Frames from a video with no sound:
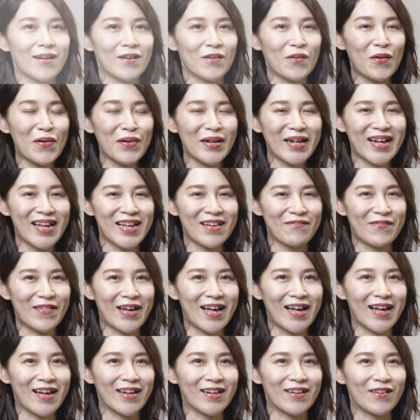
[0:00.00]
今回
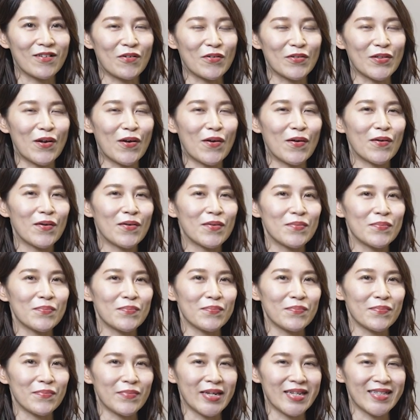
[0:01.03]
はこの
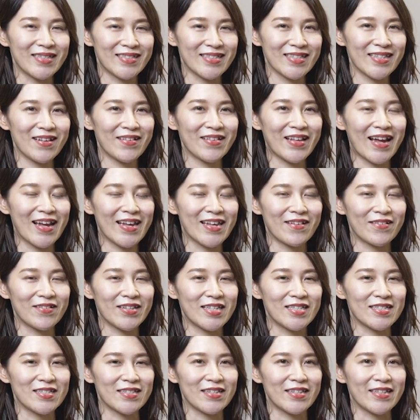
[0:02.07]
3つの内容
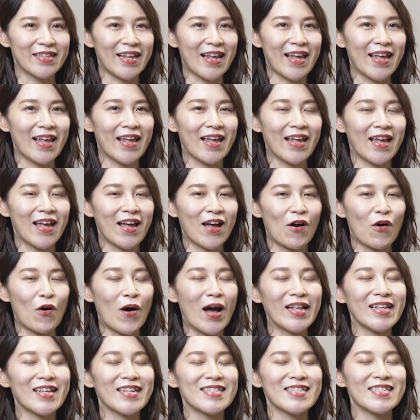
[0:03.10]
についてお
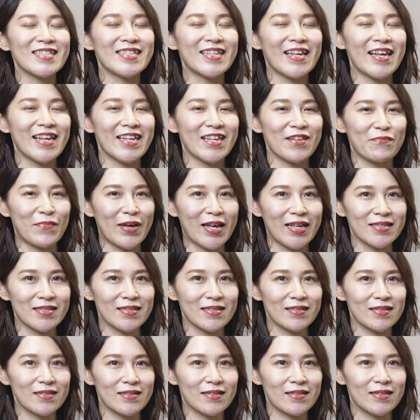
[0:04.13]
話ししていきま
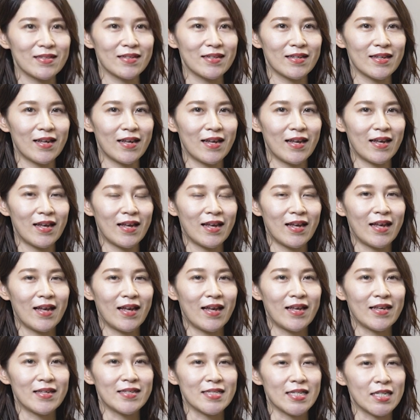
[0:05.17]
す
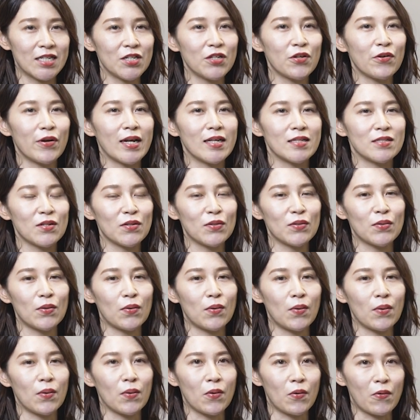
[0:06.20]
知るのがちょっ
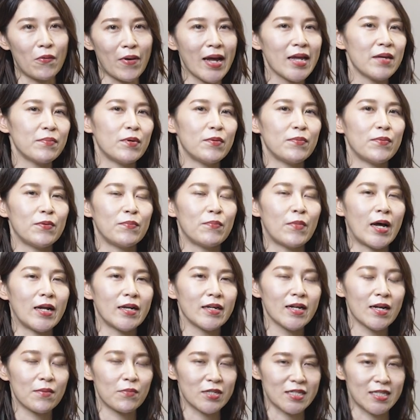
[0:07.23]
と怖い部分もあ
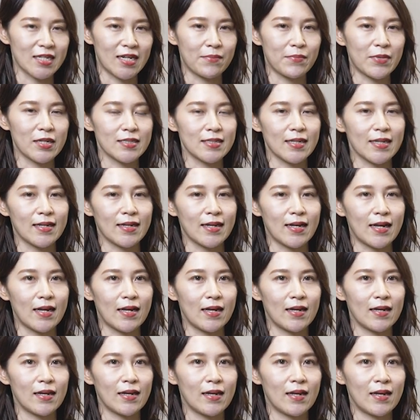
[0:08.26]
るかもしれません
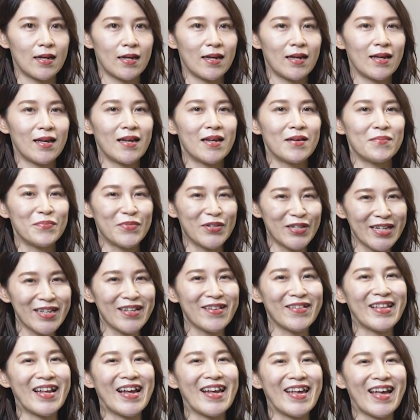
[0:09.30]
が無理
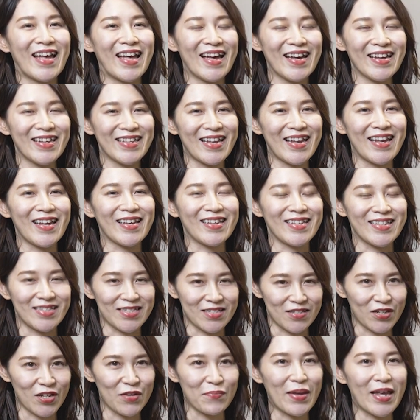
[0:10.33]
のない範囲で一
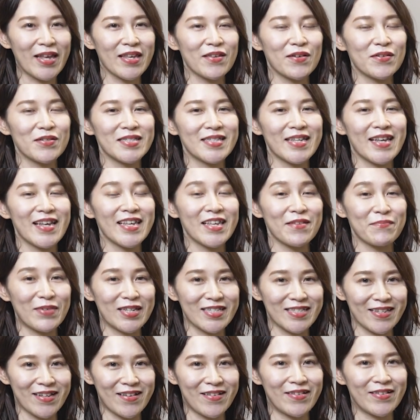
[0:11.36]
緒に勉強していきま
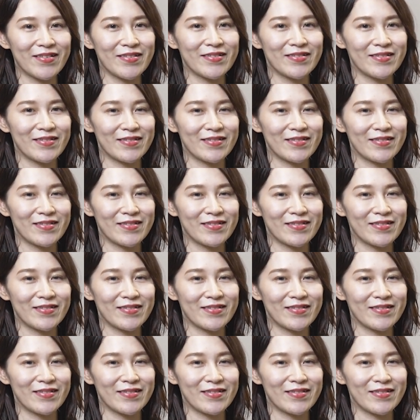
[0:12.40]
しょう